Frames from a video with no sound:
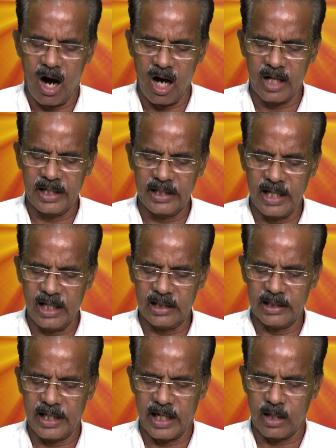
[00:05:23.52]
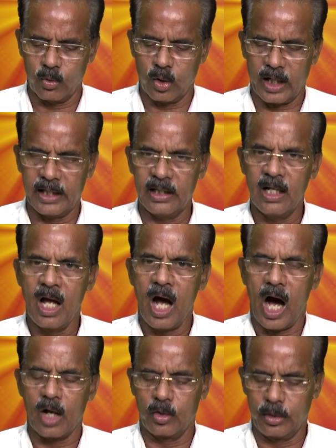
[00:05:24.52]
ஆரியல் என உரை
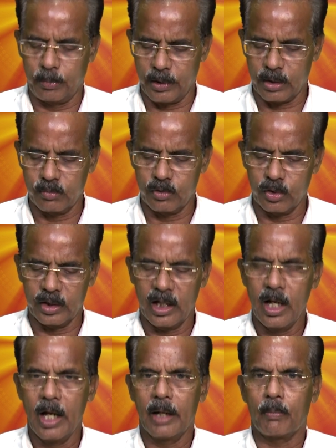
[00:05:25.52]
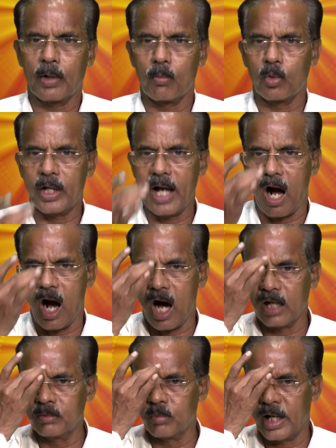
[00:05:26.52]
அருட்பெரும் ஜோதி இப்போ நம்முடைய
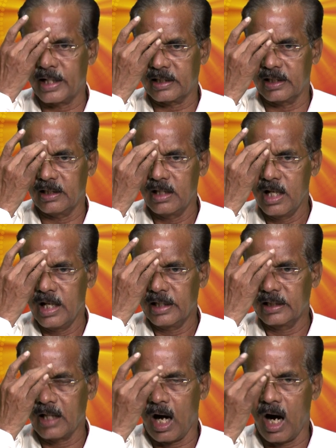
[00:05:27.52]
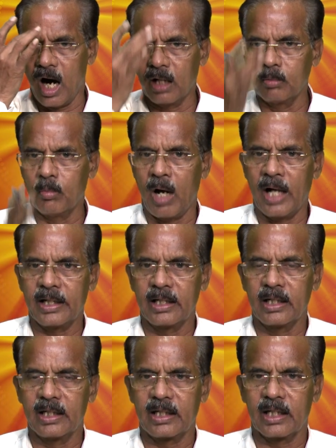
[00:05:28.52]
ஆன்மா இருக்குது இந்த ஆன்மா
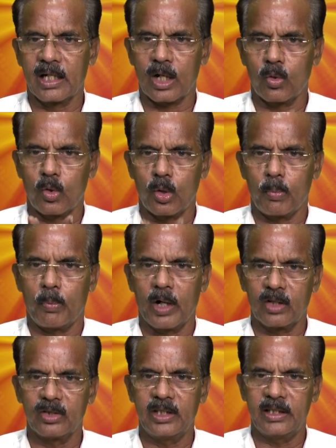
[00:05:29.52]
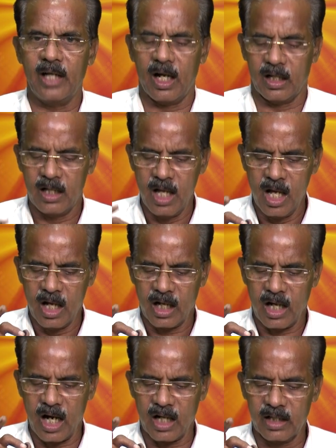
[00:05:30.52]
இருக்கின்ற ஒரு பகுதி தான்
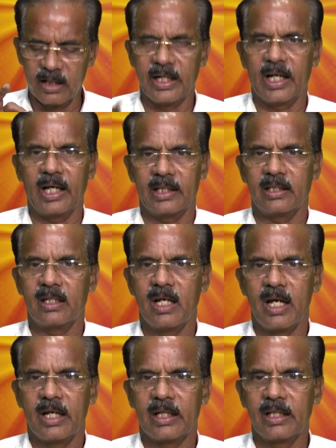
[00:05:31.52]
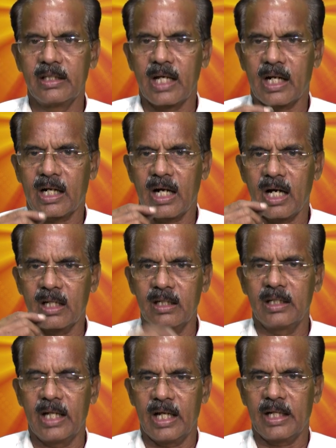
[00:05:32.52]
கருநிலை இந்த
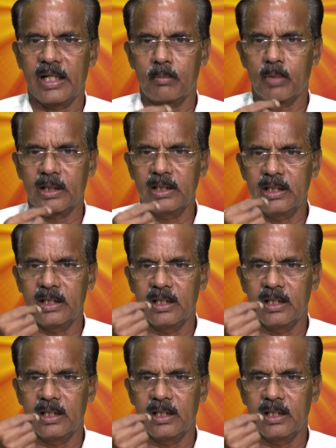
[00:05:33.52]
கருநிலை என்பது